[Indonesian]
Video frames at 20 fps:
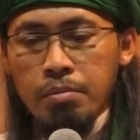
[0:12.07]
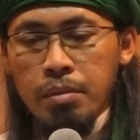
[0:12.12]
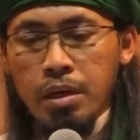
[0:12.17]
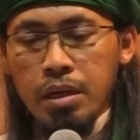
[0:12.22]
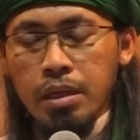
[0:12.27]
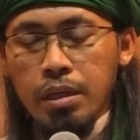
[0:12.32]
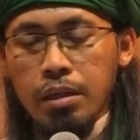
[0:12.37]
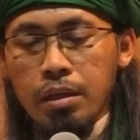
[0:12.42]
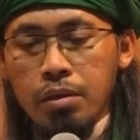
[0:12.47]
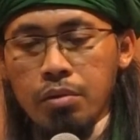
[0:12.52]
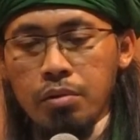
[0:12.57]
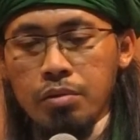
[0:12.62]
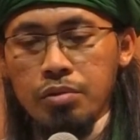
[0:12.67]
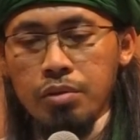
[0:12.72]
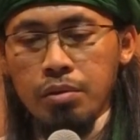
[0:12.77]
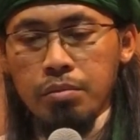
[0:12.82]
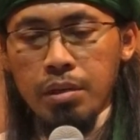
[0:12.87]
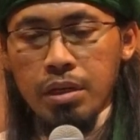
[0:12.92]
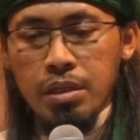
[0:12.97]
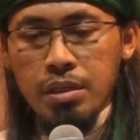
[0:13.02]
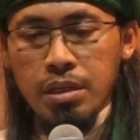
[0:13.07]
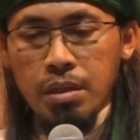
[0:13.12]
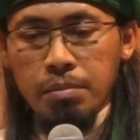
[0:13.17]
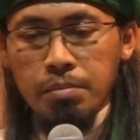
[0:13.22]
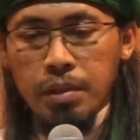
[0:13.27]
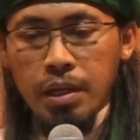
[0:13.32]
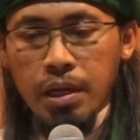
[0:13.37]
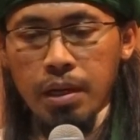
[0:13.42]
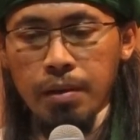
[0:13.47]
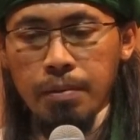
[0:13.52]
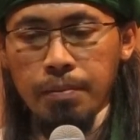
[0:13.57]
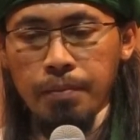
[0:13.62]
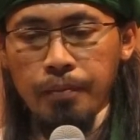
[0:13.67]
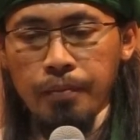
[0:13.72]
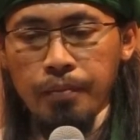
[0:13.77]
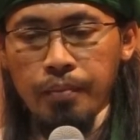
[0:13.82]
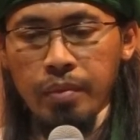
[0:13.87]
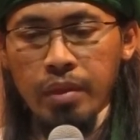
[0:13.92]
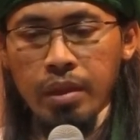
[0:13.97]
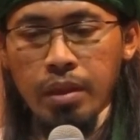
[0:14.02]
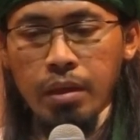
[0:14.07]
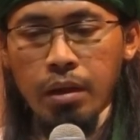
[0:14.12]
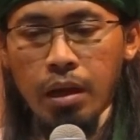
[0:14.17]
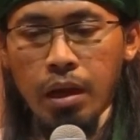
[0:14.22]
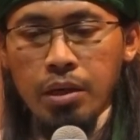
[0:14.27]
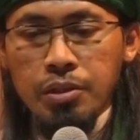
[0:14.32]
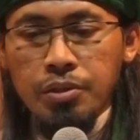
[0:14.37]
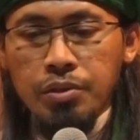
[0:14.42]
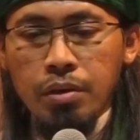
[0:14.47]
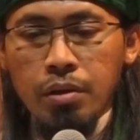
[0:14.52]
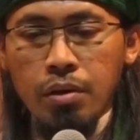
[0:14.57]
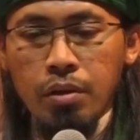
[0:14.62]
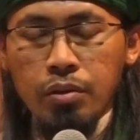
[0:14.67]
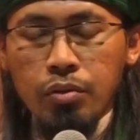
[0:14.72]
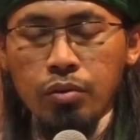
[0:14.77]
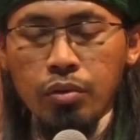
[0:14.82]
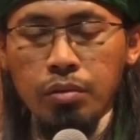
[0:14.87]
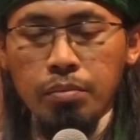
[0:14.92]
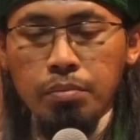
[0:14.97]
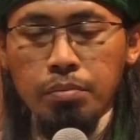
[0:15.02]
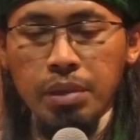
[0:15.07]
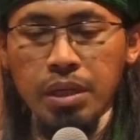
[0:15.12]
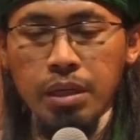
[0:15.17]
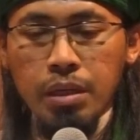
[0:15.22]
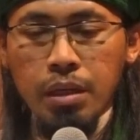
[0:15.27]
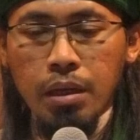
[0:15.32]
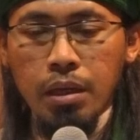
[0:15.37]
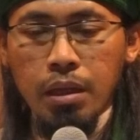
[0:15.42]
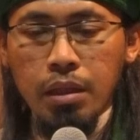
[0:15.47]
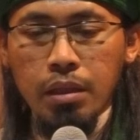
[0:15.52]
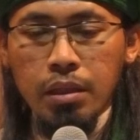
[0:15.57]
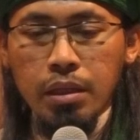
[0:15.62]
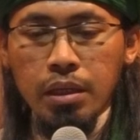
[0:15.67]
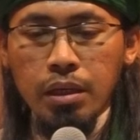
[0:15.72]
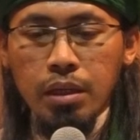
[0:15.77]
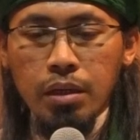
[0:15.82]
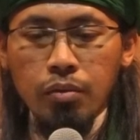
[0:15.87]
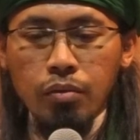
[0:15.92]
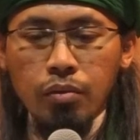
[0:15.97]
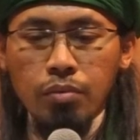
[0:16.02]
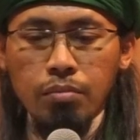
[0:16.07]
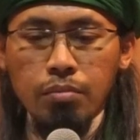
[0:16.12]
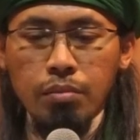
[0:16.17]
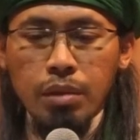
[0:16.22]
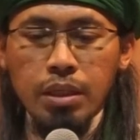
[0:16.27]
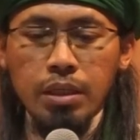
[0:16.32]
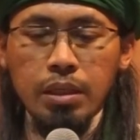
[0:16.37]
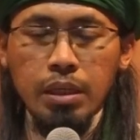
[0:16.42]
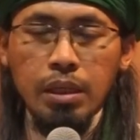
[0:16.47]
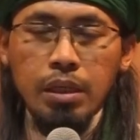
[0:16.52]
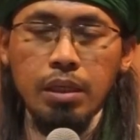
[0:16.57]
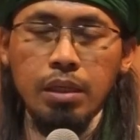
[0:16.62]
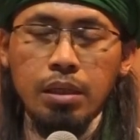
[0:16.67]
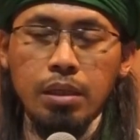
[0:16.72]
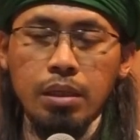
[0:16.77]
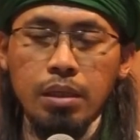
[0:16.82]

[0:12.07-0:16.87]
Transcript: baginda Rasul bersabda asyratun min al ummati